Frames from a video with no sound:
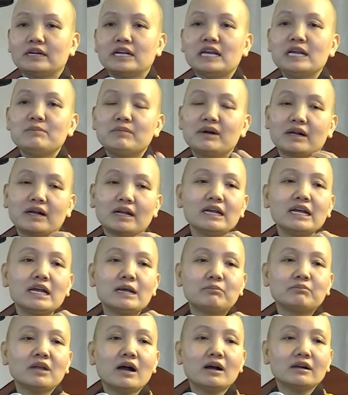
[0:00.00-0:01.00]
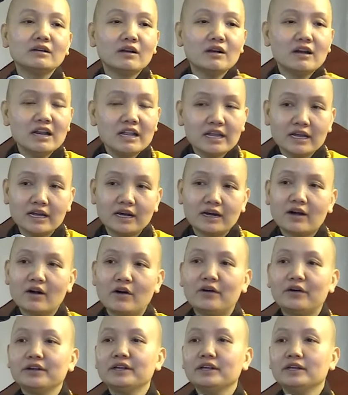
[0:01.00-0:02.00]
Khi mà cái nghiệp thức nó lìa
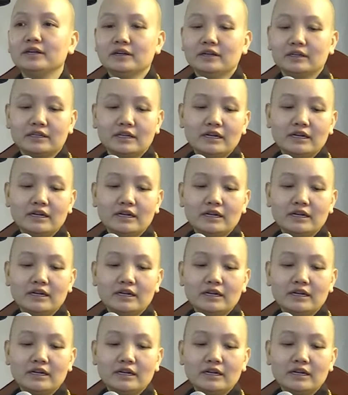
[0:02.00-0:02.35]
khỏi,